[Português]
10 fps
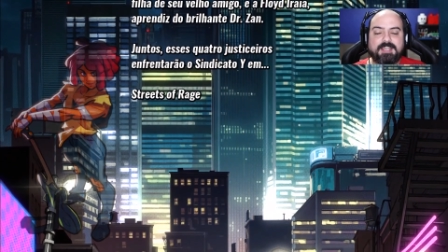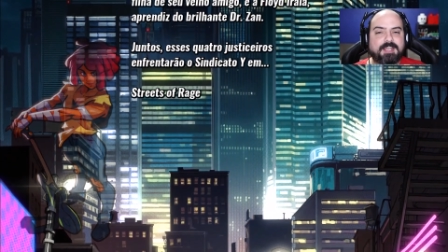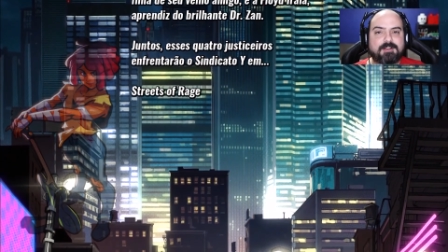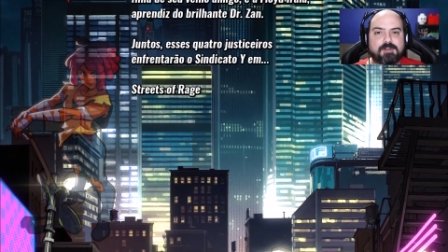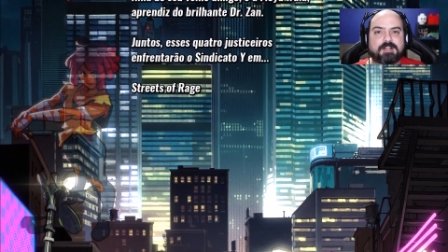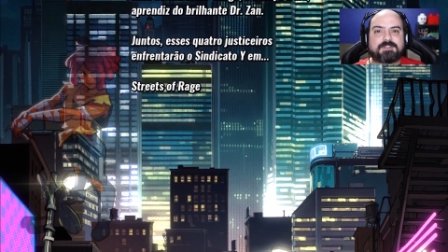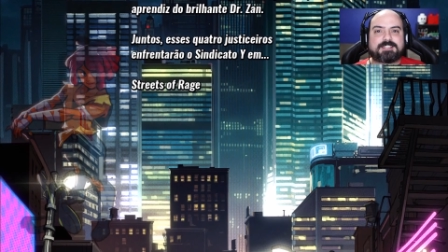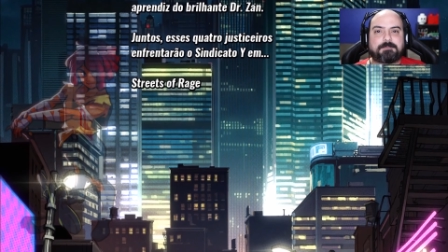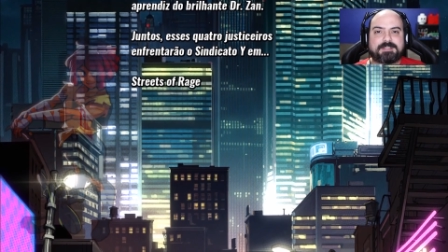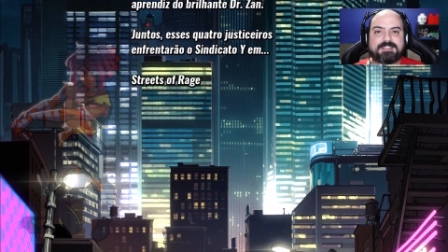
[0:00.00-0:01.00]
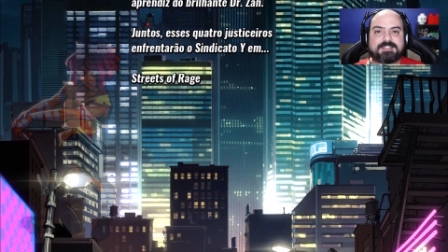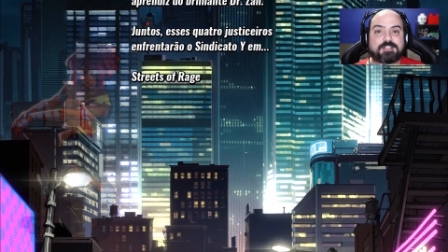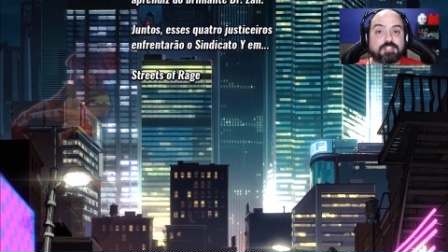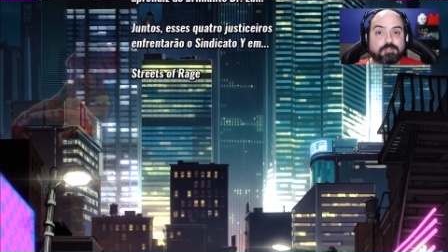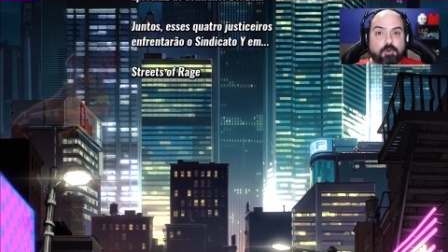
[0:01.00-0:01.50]
E agora você precisa
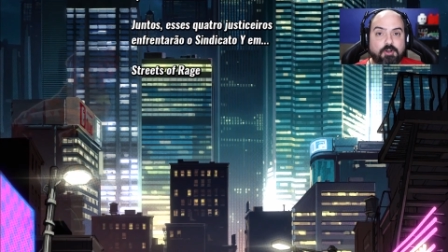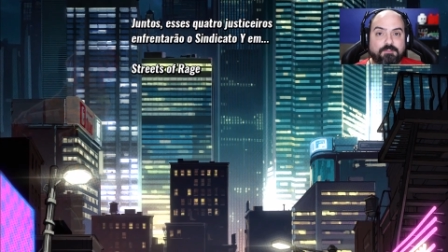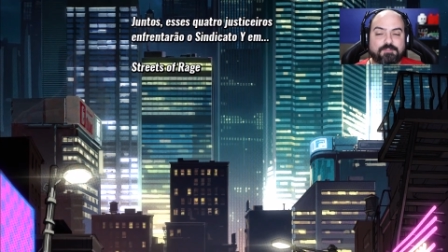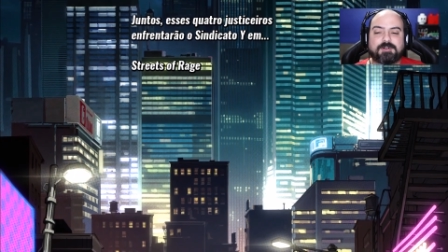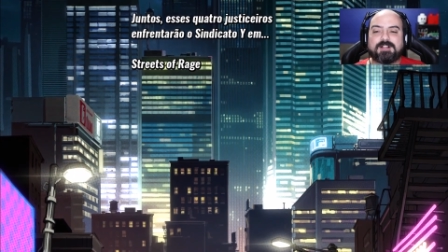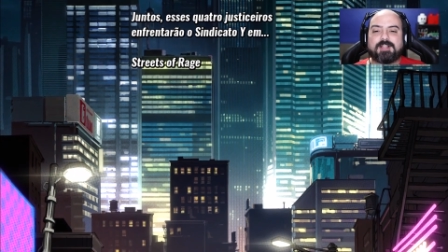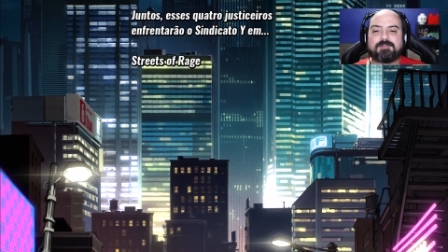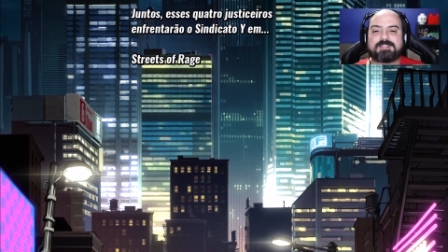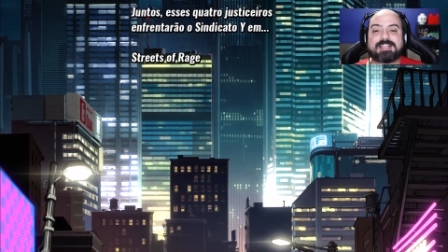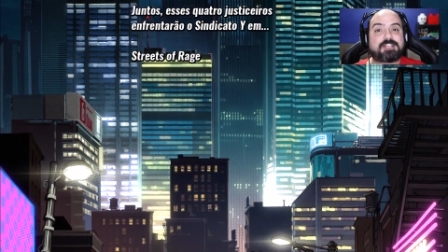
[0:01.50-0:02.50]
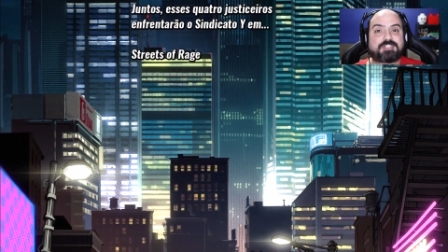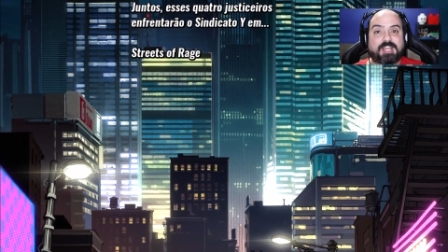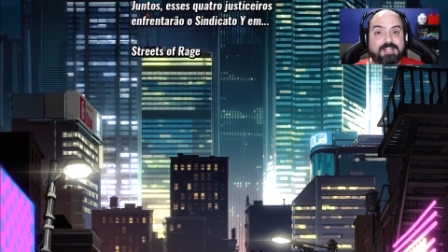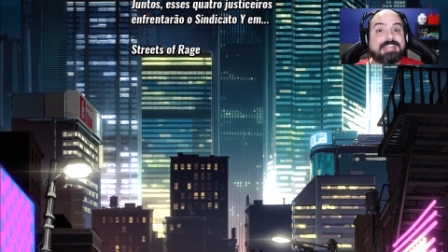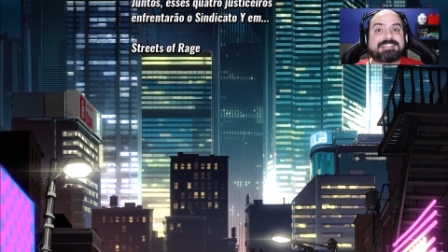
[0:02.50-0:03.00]
de novo, os
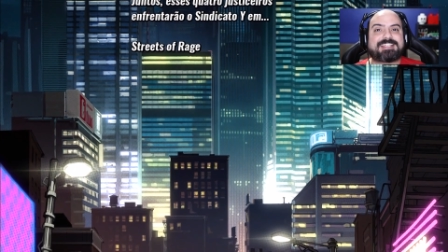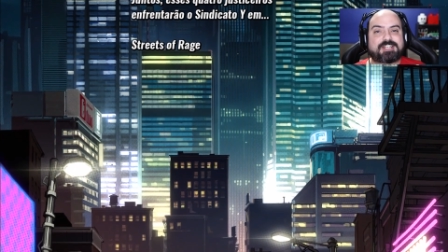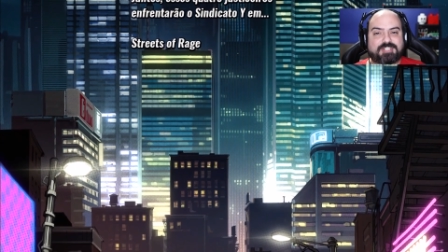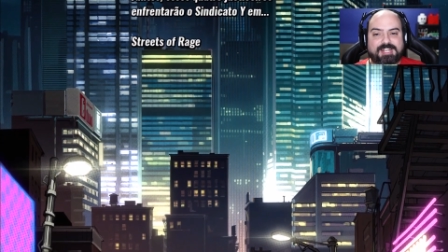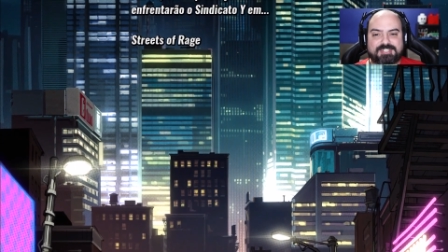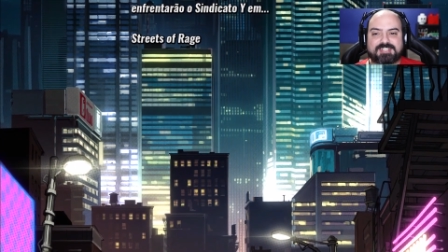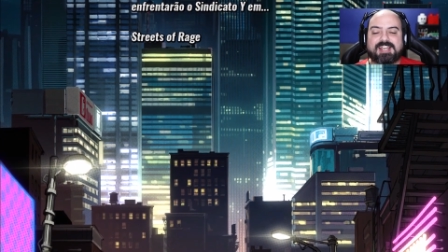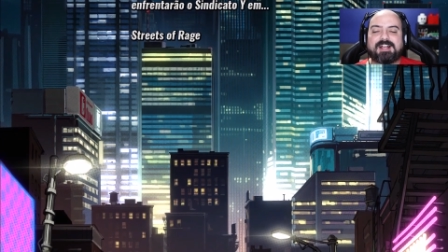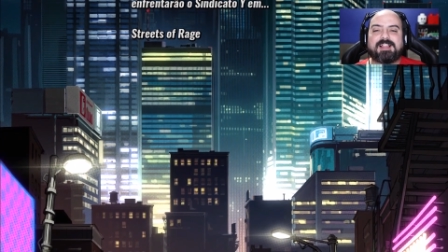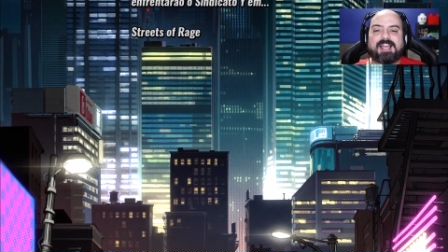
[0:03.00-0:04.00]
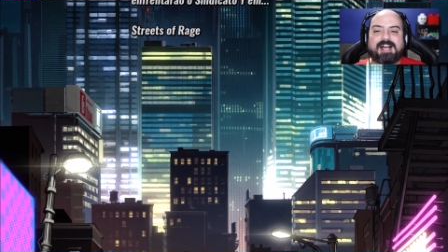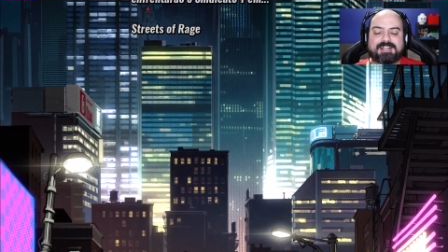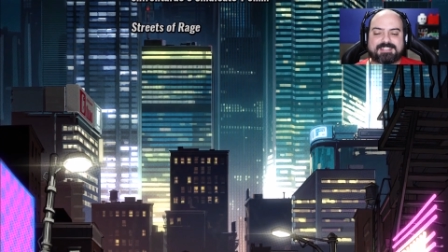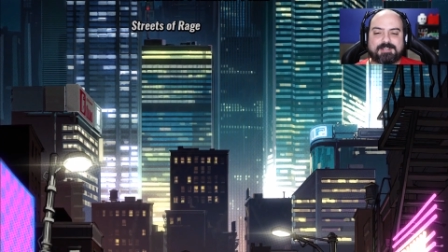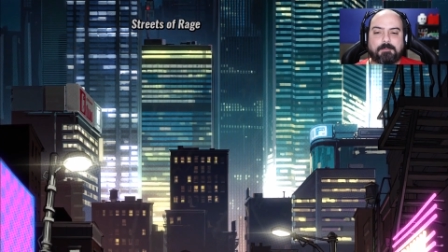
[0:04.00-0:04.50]
ex-agentes, né?
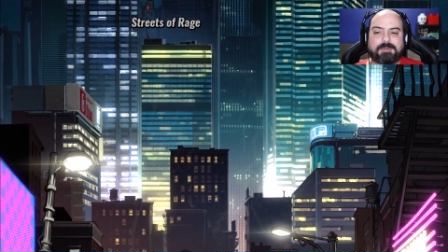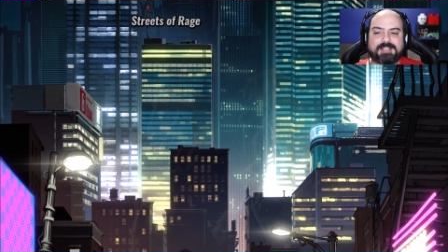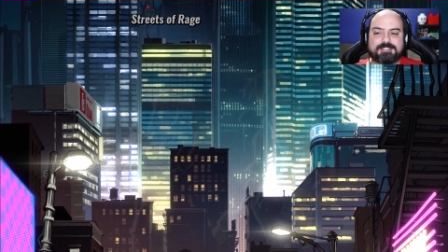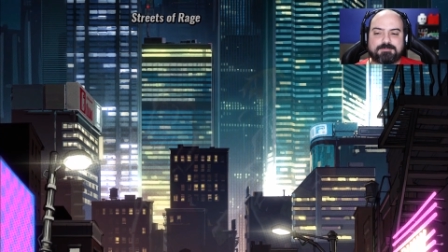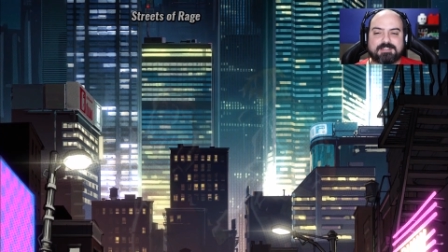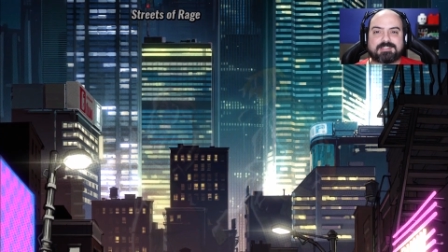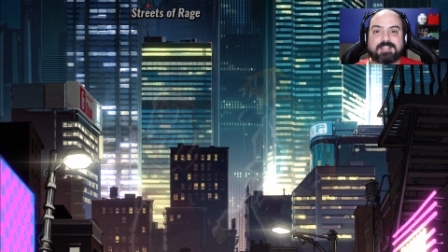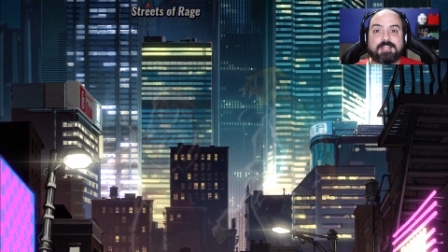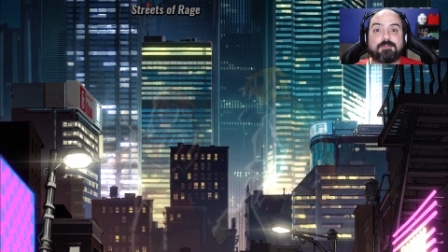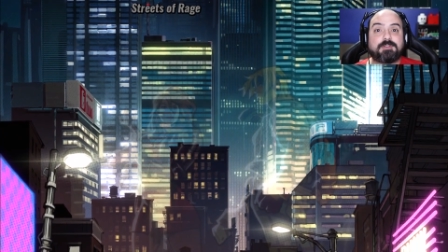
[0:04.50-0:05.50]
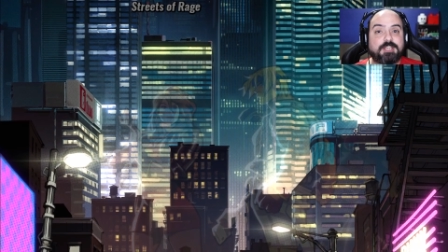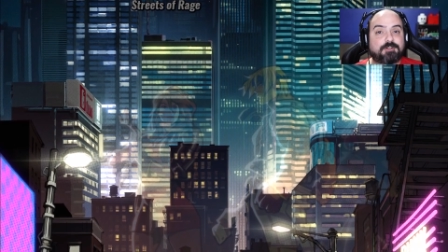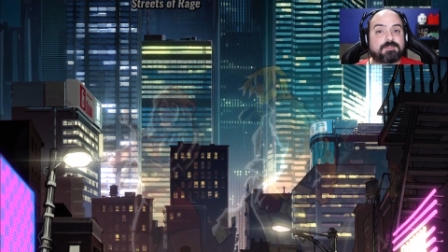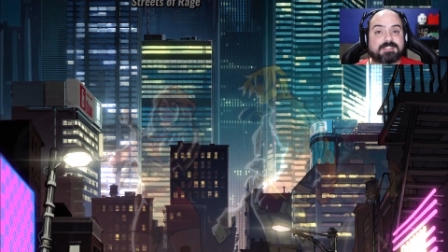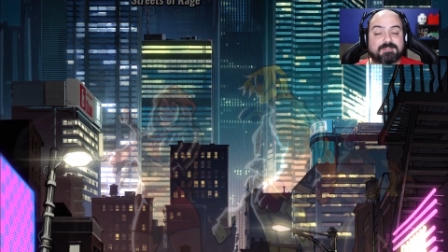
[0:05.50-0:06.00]
Axel Blaze precisam se
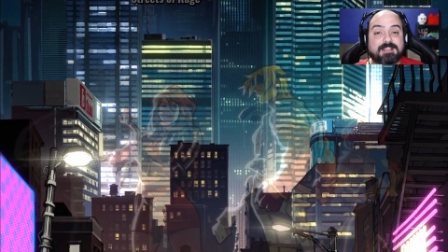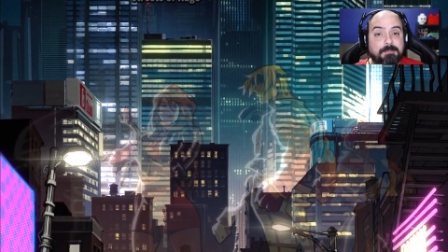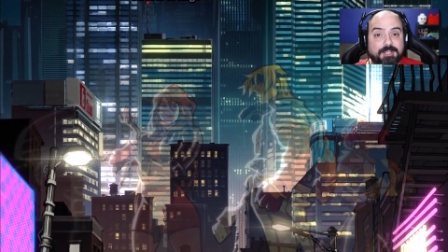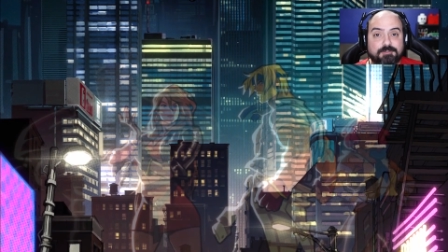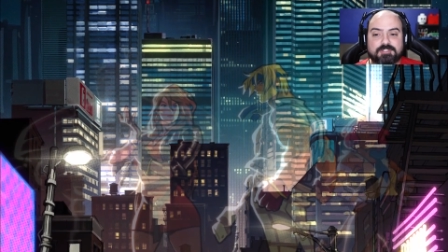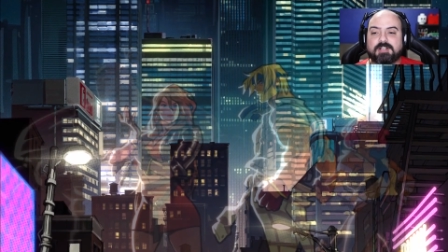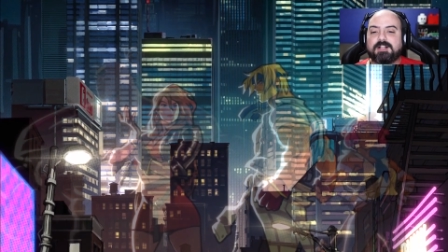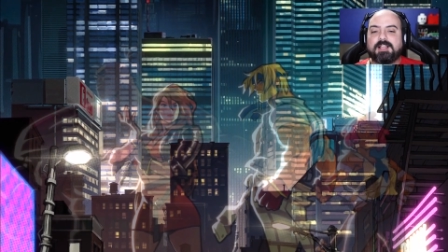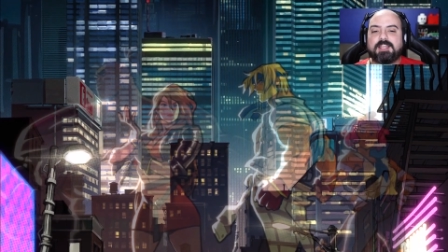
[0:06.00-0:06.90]
reunir com seus amigos